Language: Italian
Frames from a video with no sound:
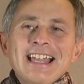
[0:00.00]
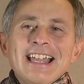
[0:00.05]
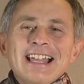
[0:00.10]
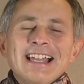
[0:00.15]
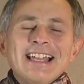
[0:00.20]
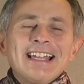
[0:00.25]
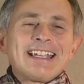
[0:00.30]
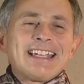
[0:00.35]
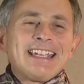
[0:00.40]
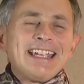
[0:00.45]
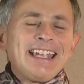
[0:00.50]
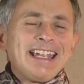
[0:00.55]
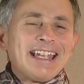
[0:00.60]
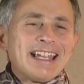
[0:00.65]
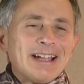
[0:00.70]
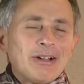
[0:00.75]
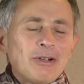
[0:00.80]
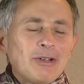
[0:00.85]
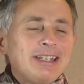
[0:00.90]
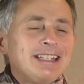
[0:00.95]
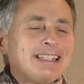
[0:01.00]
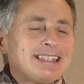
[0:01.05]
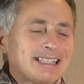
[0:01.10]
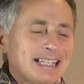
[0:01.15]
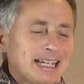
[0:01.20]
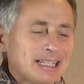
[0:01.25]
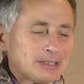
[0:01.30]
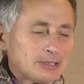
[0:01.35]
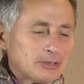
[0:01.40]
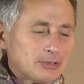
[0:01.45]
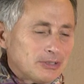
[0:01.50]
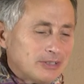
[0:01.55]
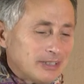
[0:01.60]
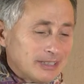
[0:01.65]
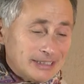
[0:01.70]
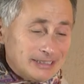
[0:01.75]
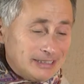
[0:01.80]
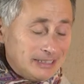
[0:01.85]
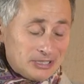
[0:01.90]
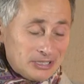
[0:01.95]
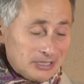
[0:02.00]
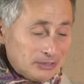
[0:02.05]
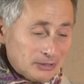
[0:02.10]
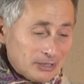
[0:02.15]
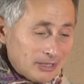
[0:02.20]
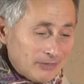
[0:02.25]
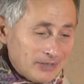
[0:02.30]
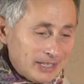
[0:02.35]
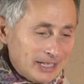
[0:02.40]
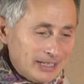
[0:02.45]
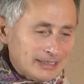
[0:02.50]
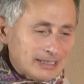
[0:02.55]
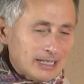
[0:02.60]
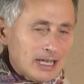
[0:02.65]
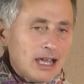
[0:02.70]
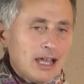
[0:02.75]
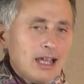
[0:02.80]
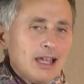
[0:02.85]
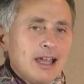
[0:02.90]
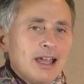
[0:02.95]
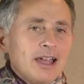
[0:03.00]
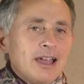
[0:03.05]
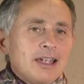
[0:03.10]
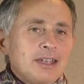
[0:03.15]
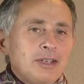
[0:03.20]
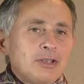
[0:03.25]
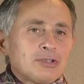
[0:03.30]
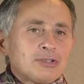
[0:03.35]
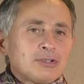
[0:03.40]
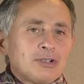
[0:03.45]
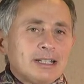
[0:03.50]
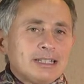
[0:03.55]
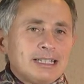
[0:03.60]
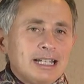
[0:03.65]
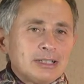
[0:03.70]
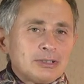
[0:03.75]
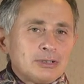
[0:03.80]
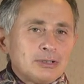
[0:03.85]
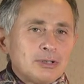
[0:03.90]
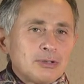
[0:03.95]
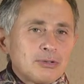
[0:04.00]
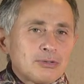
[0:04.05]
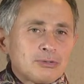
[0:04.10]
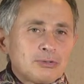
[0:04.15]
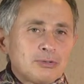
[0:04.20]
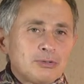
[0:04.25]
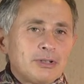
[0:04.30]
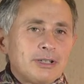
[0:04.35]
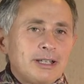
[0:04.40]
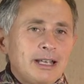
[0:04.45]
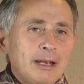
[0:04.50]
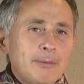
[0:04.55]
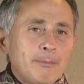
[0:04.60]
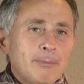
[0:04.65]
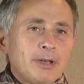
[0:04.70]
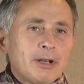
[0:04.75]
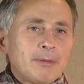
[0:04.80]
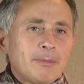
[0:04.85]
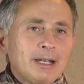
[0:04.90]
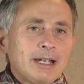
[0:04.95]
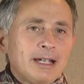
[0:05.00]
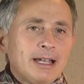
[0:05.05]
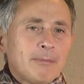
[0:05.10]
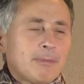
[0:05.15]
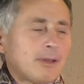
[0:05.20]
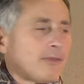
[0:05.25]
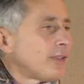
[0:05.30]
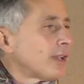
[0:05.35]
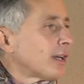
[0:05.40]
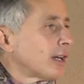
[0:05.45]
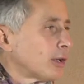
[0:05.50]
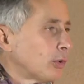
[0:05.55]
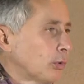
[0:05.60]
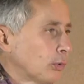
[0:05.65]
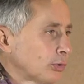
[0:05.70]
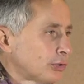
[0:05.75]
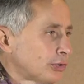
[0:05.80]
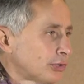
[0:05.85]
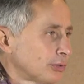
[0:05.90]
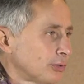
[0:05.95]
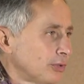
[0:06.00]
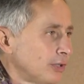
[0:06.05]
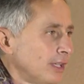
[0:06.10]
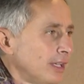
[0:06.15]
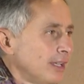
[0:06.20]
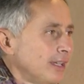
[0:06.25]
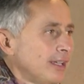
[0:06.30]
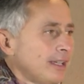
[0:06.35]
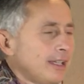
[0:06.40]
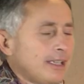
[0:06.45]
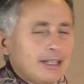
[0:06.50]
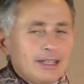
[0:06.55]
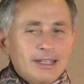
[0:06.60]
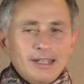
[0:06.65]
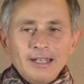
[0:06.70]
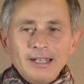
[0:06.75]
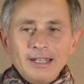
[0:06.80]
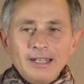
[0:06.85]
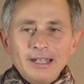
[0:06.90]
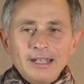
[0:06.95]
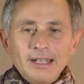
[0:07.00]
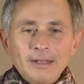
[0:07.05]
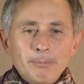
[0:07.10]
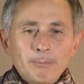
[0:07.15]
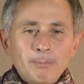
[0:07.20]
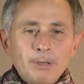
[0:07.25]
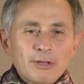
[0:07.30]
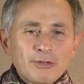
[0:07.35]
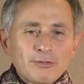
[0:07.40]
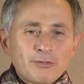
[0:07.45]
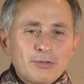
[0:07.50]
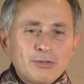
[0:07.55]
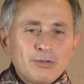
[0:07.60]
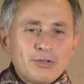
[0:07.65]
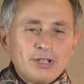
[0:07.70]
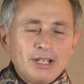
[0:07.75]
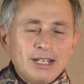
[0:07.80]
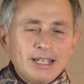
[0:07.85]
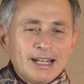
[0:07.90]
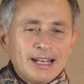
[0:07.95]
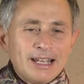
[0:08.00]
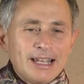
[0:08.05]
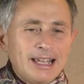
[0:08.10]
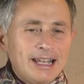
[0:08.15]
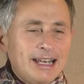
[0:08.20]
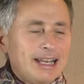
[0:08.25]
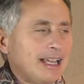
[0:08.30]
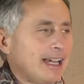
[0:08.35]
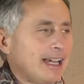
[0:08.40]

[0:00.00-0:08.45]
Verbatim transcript: eh, che ho iniziato dicendo la verità io sono andato nello studio di Ellen Birmingham Birmingham a Ferragosto eh, per sfuggire alla